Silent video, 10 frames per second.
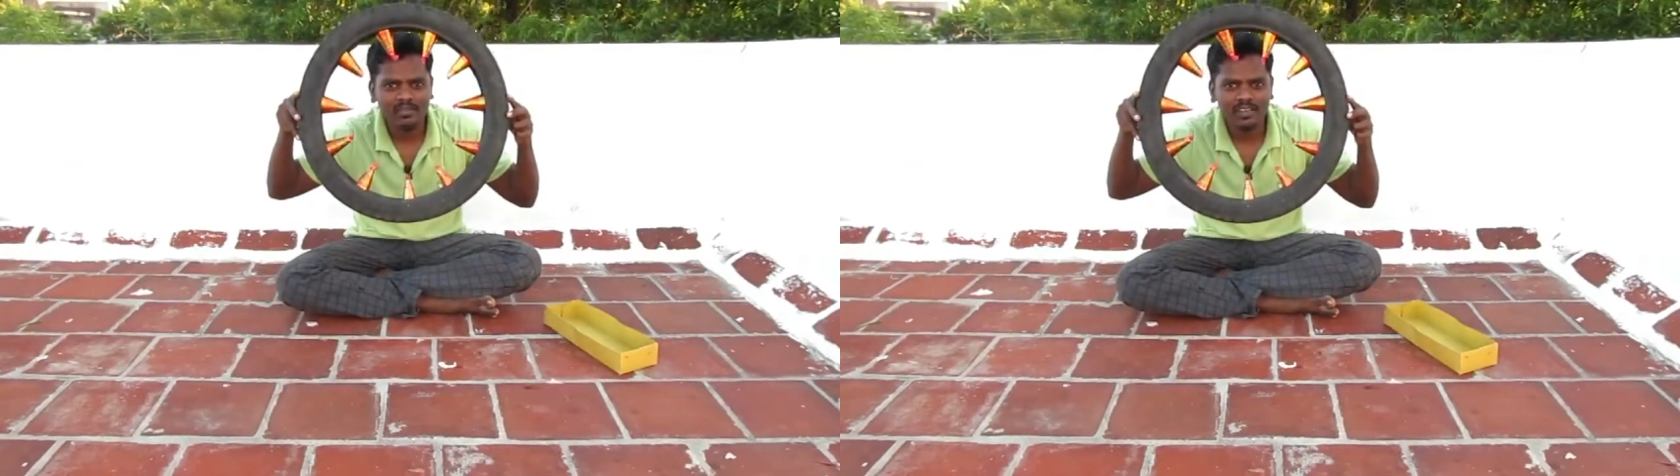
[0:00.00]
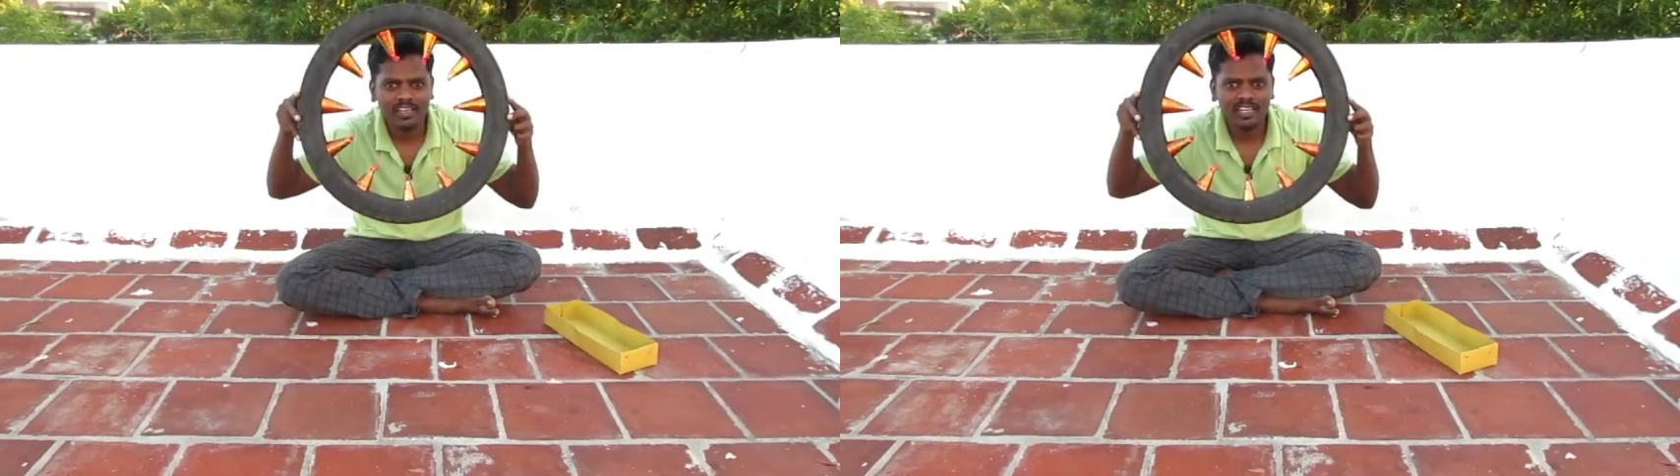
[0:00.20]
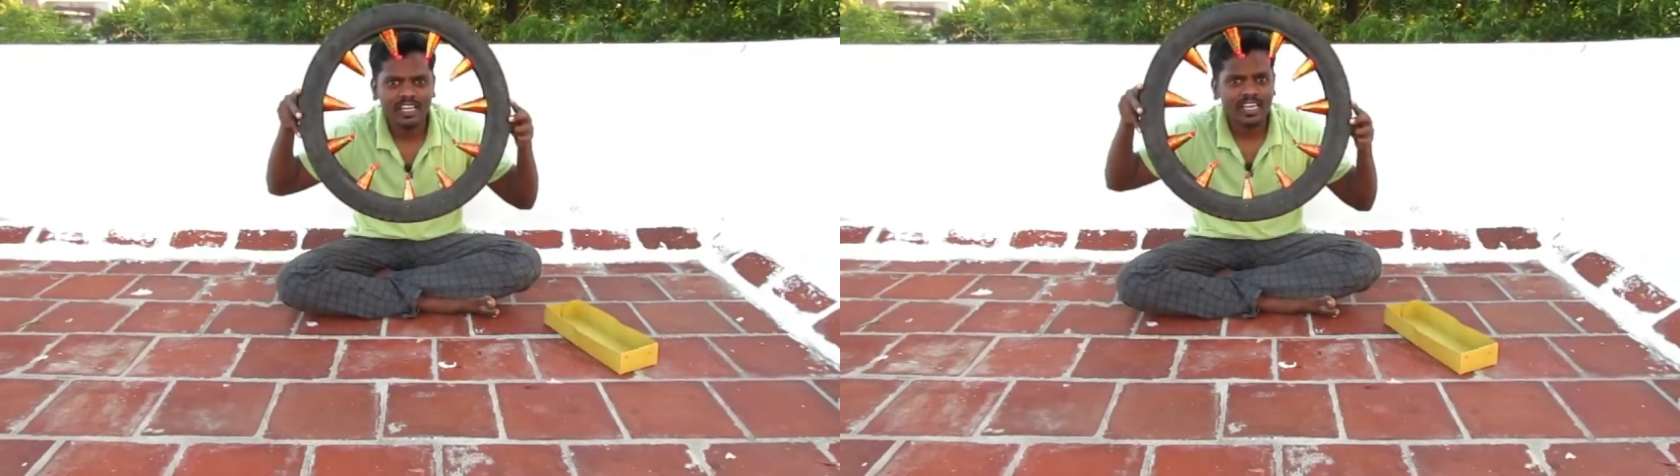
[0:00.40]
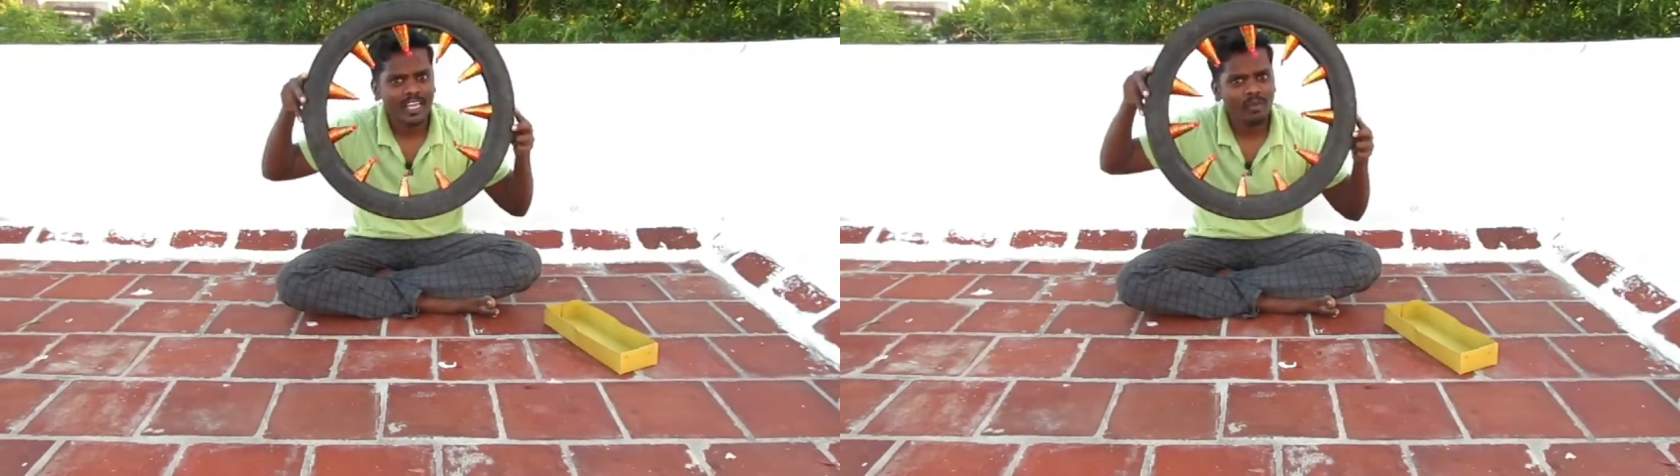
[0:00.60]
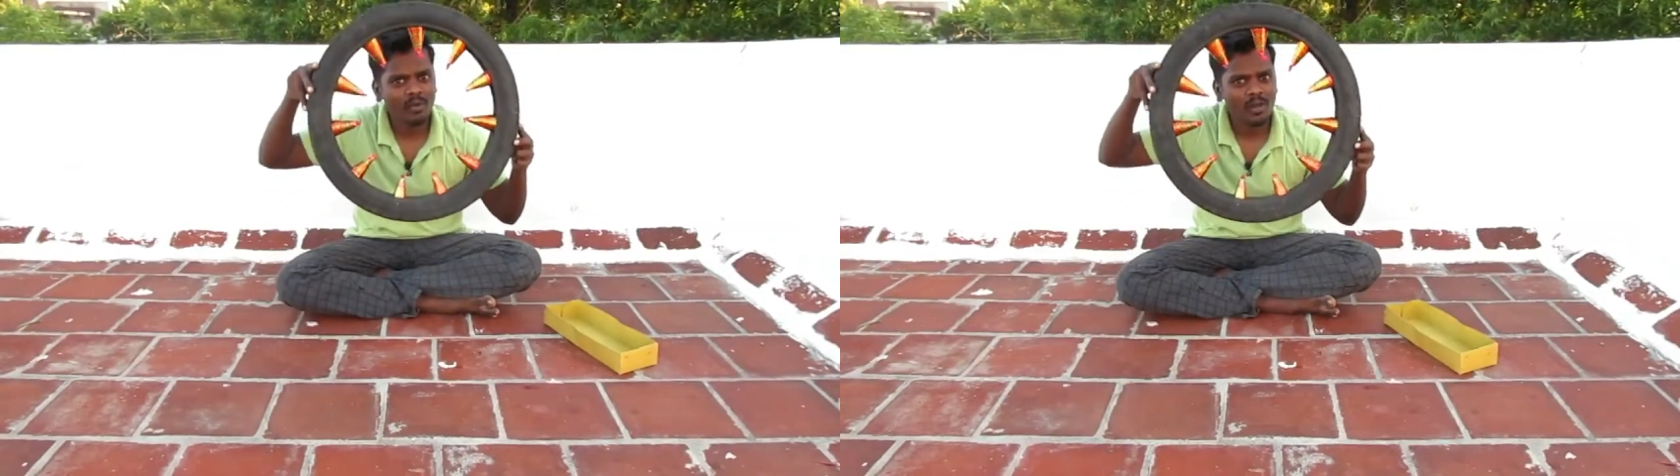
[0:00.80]
அப்படின்னு
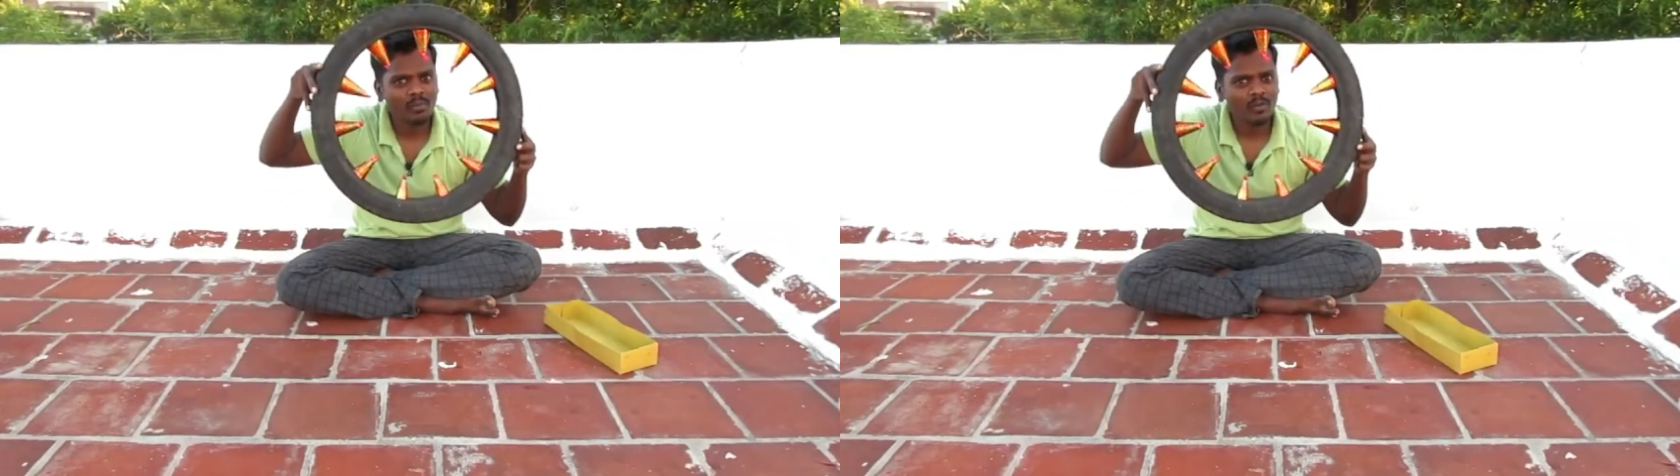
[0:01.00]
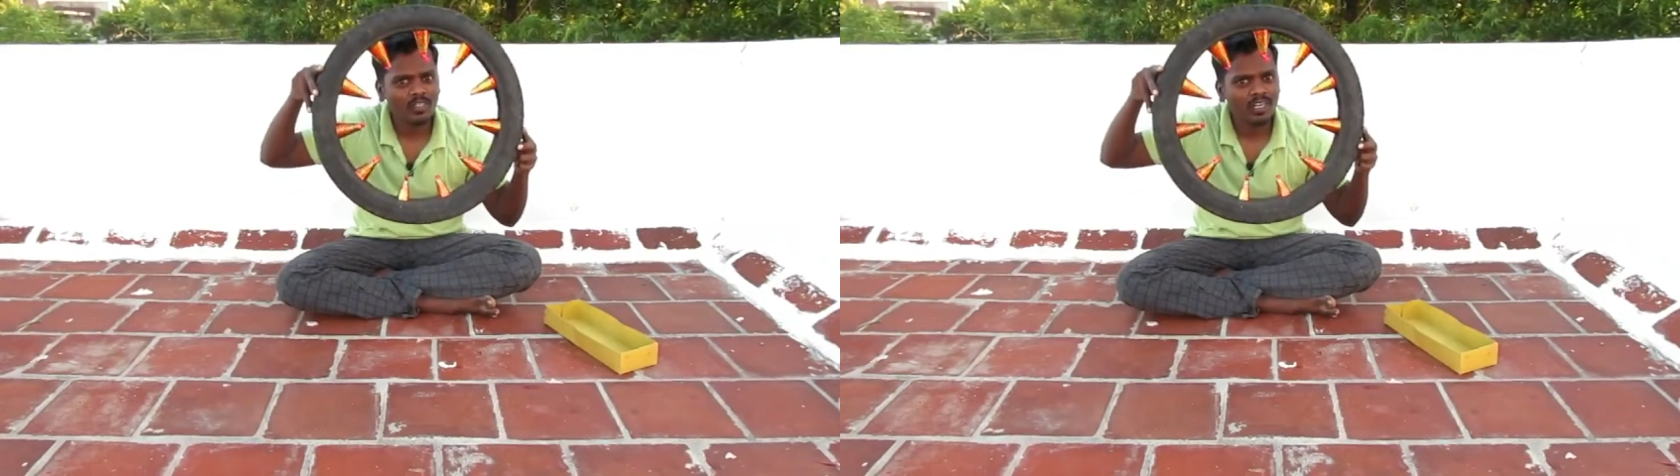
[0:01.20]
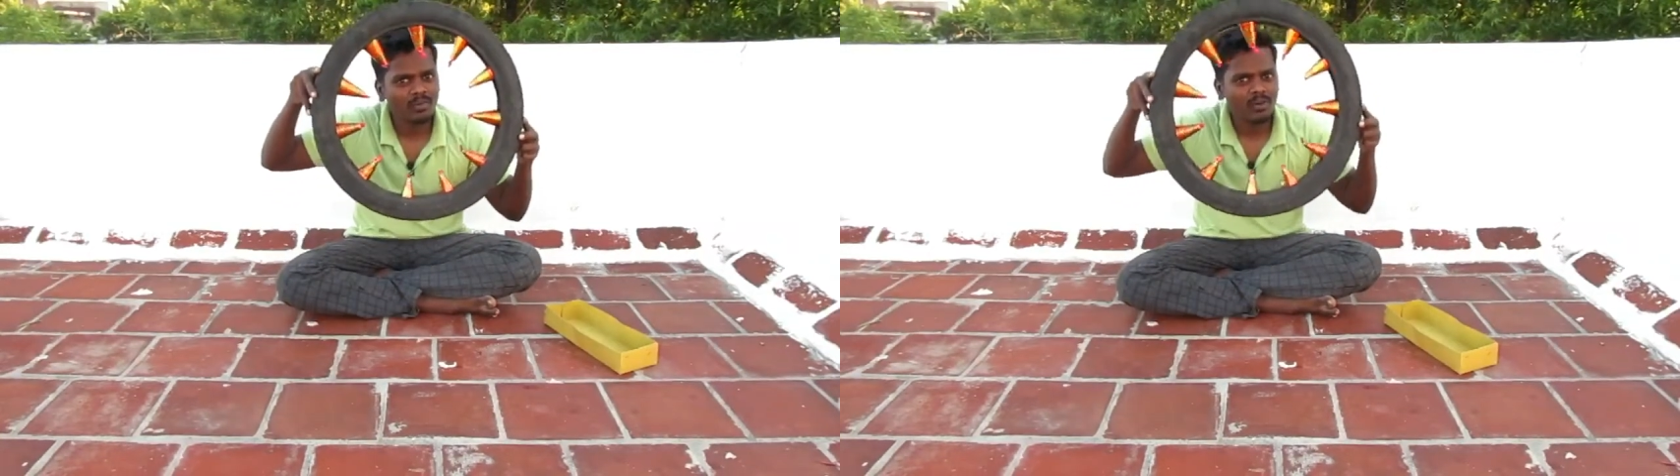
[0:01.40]
இப்போ நம்ம வந்து நம்மளோட